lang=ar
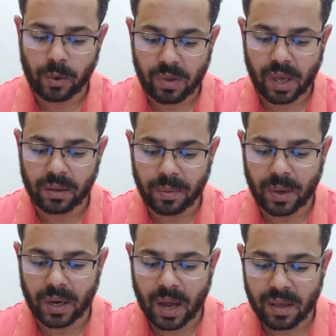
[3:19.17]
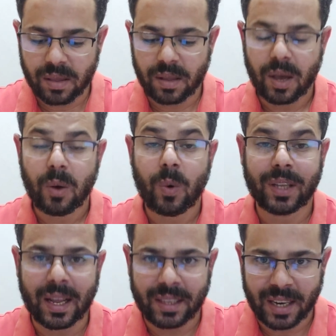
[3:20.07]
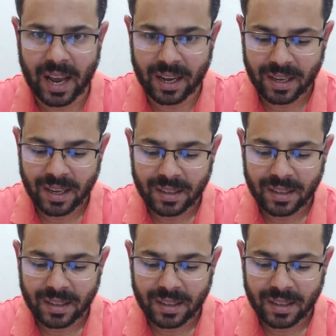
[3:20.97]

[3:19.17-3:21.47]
نسخه تبقى الاصل وتعديلها